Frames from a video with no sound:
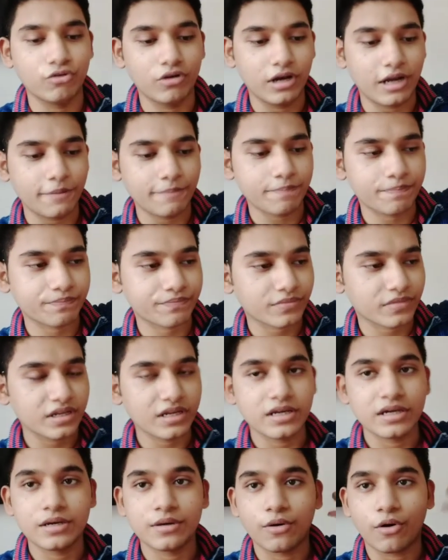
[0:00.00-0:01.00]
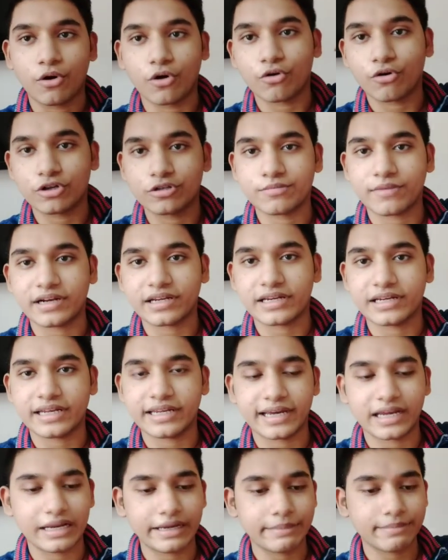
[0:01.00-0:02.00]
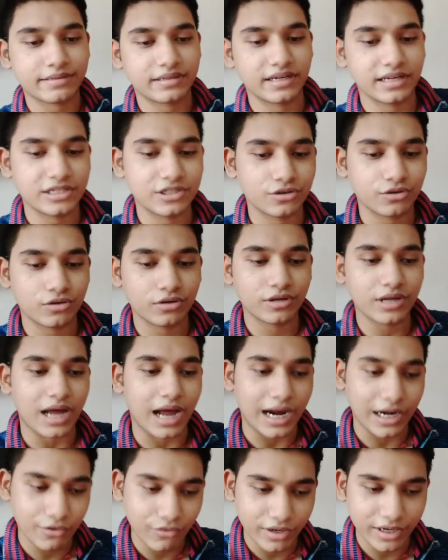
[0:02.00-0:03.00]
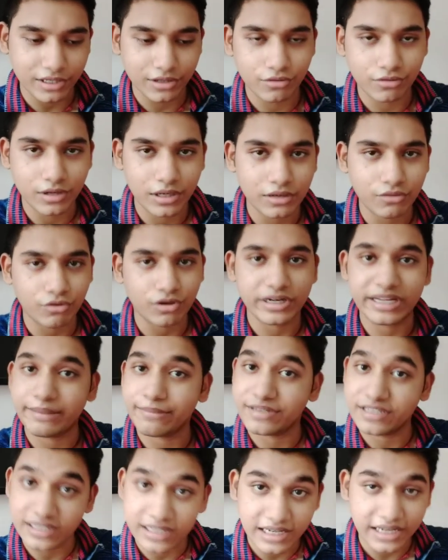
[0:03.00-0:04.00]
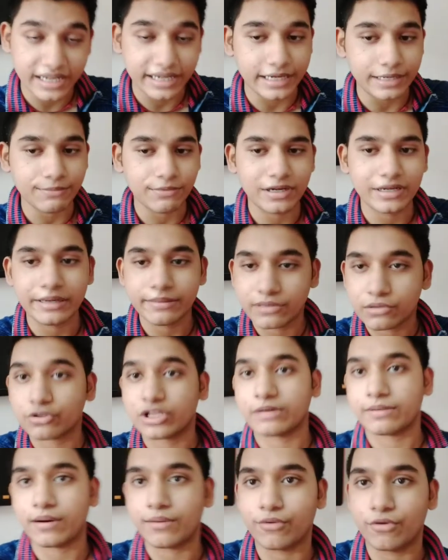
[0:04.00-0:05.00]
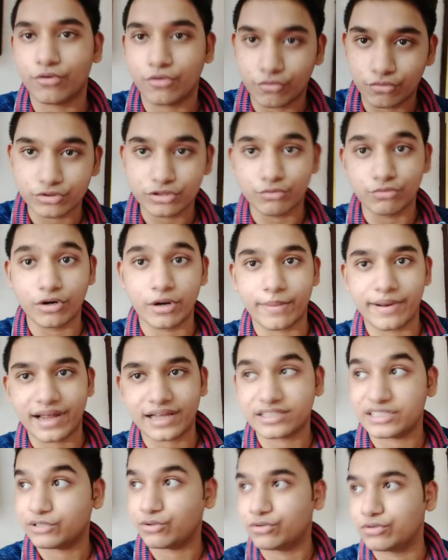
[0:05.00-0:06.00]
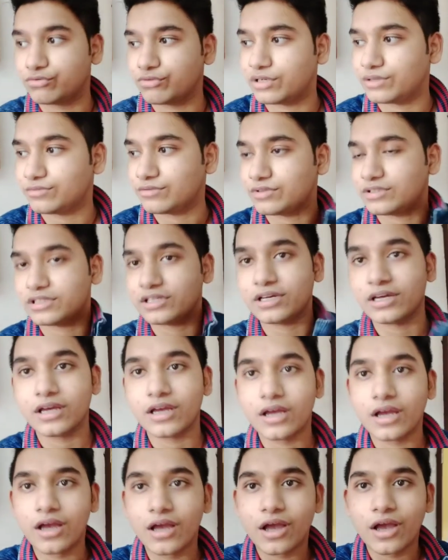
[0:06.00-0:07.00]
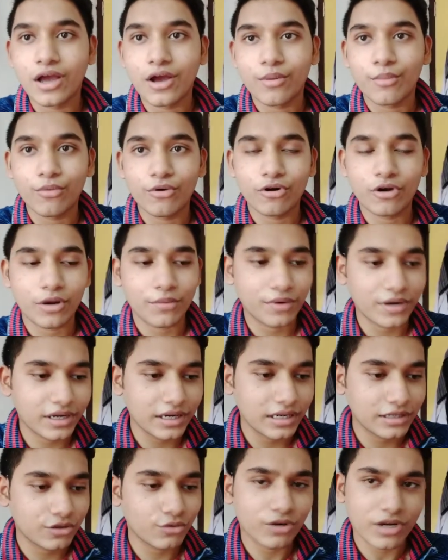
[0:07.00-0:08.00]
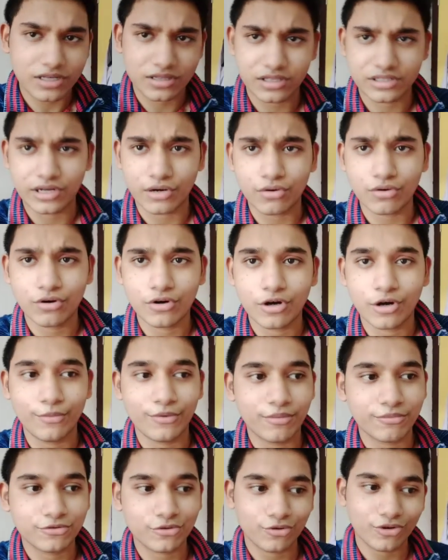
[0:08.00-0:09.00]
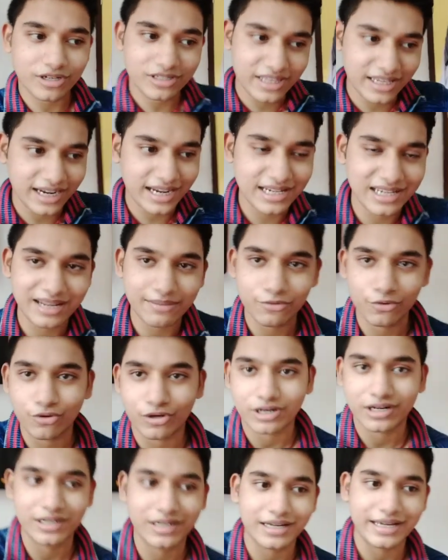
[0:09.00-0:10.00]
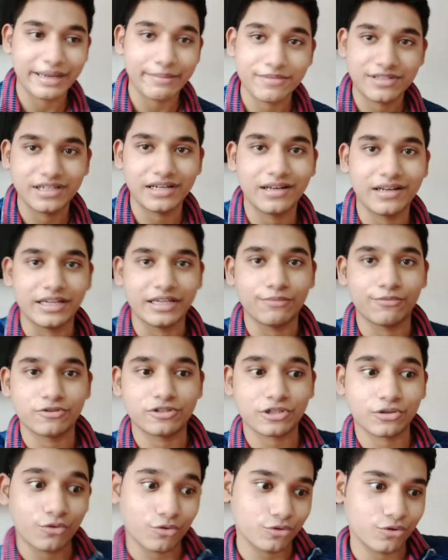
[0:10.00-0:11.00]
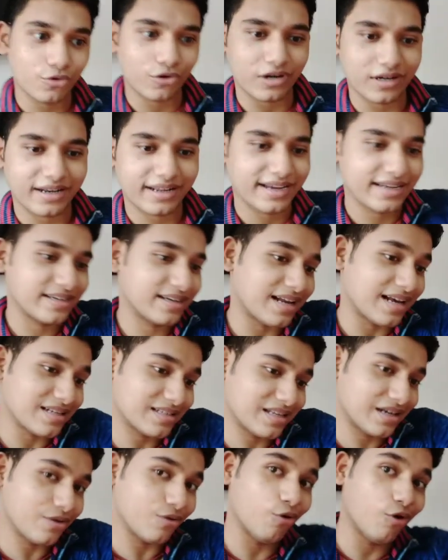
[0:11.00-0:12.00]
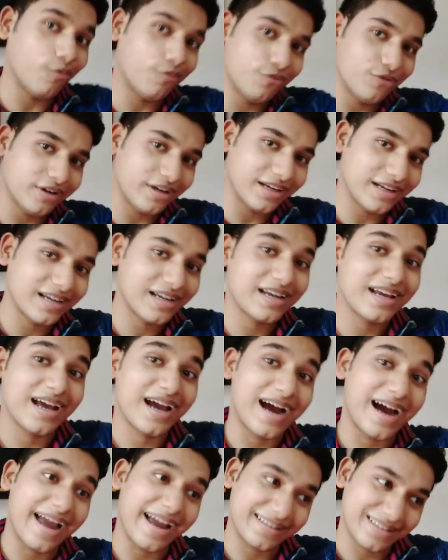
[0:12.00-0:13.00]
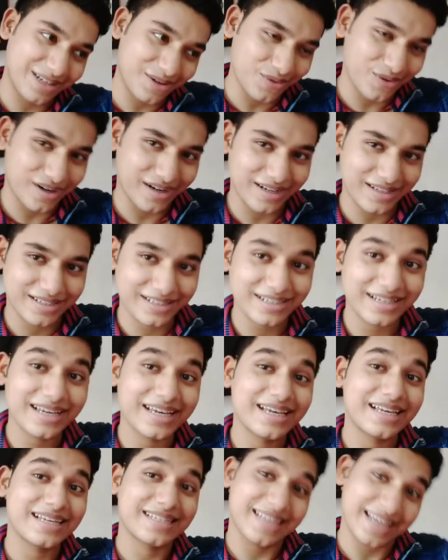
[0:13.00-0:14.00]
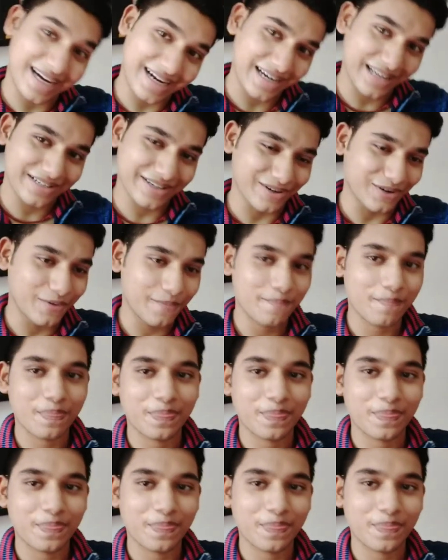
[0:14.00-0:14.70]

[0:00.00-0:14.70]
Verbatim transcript: ঘুরলাম হরগঞ্জ মার্কেটে গেলাম এমসিলের জন্য একটা হার্ডওয়্যারের দোকান ওখানে এমসিল নেই আমি বললাম এমসিল কোথায় পাবো খুব ঘুরে বেড়াচ্ছি রোদ্দুরের মধ্যে বললো আমাকে চৌরাস্তায় যাও বললাম চৌরাস্তায় গেছিলাম দোকানটায় এমসিল নেই বলছে কোন দোকানটা গেছি রাস্তার ওফুটে একটা দোকান আছে সেখানে যাও